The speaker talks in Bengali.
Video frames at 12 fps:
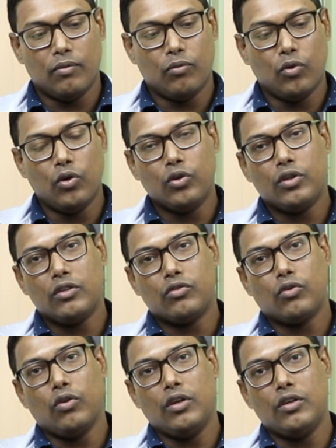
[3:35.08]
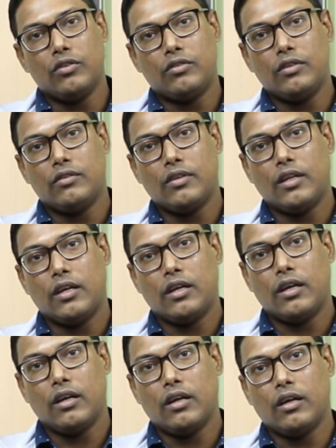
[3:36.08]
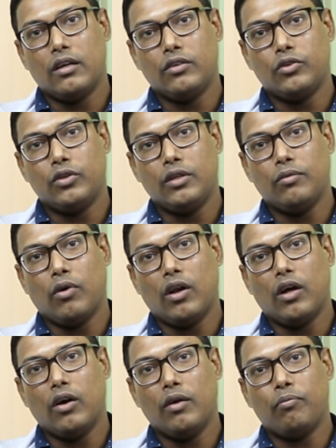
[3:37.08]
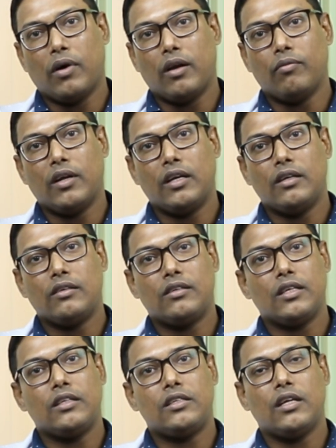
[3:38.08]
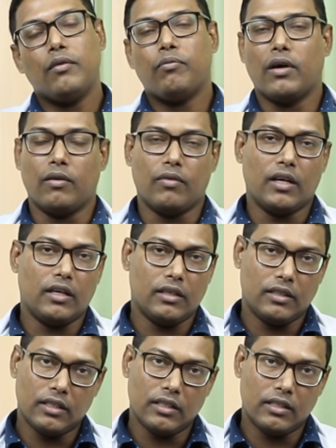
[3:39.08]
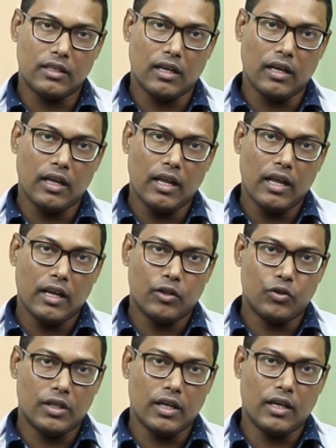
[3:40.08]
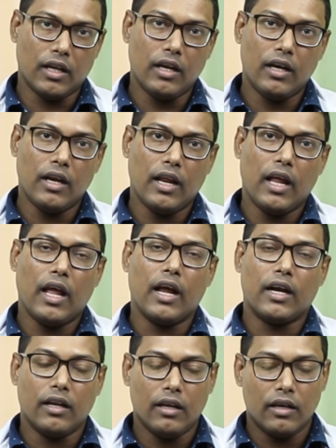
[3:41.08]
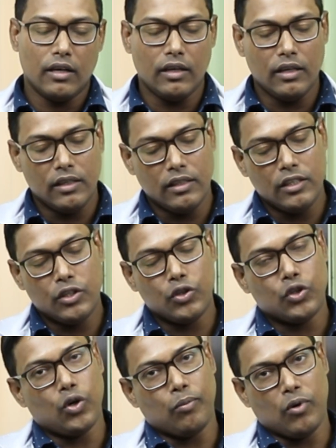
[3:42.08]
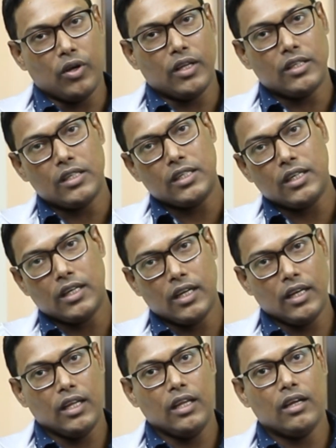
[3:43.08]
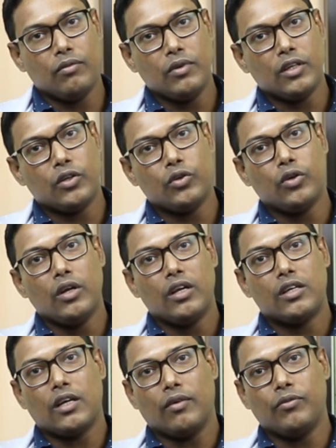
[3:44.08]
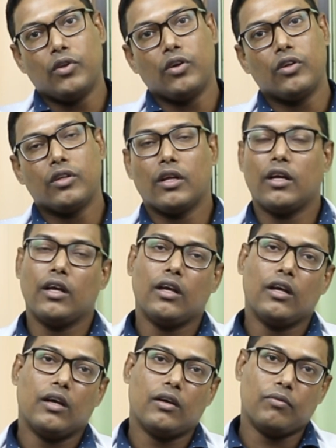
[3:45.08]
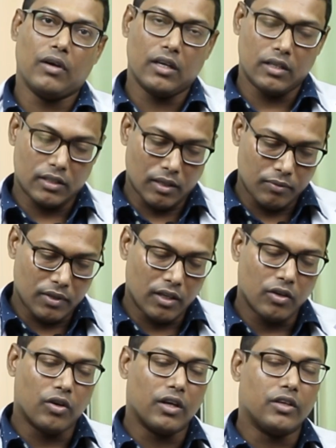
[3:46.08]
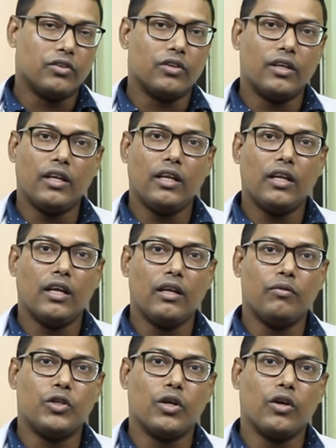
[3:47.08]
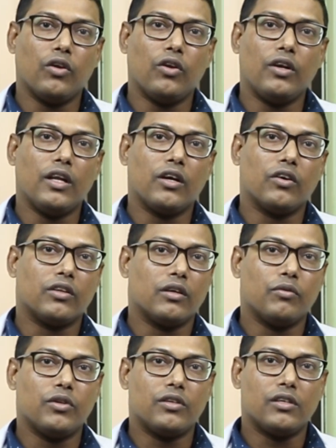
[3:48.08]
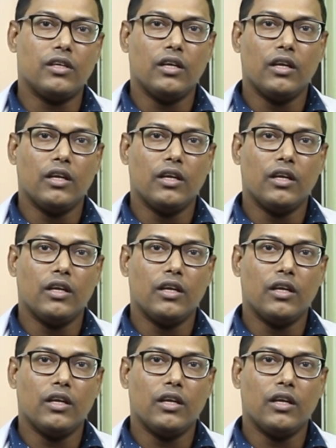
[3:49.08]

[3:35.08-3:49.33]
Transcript: মূলত স্কোলিওসিসের যদি বলা হয় পারমানেন্ট চিকিৎসা পারমানেন্ট চিকিৎসা কিন্তু সেটা একটা নির্দিষ্ট সময় আছে সেটা নিয়েই আমি একটু সাবধানতা বা সাবধান করার জন্যেই এই বিষয়গুলো নিয়ে কথা বলছি